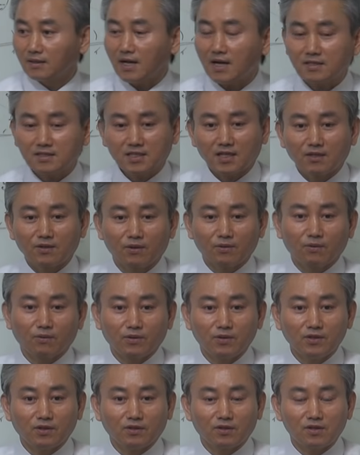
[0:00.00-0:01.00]
딱
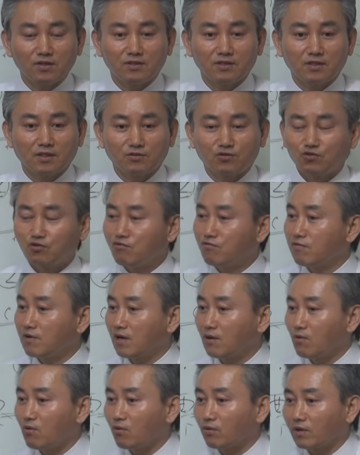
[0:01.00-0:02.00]
차려놓고 8시에
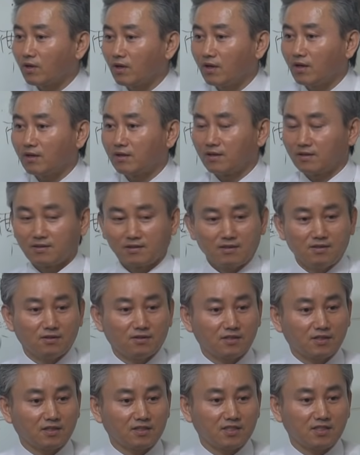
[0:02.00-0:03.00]
출근하고 올게. 그랬더니
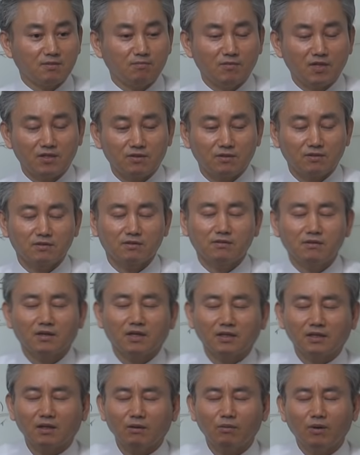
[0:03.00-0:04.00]
여자가 침대에서
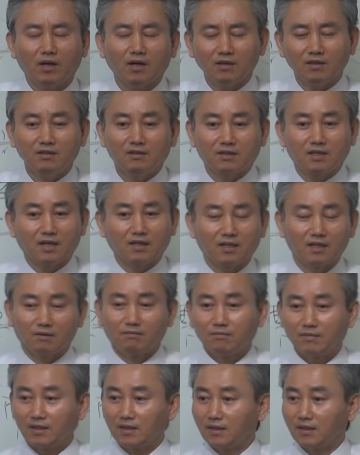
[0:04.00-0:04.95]
갔다 와 이렇게 한다.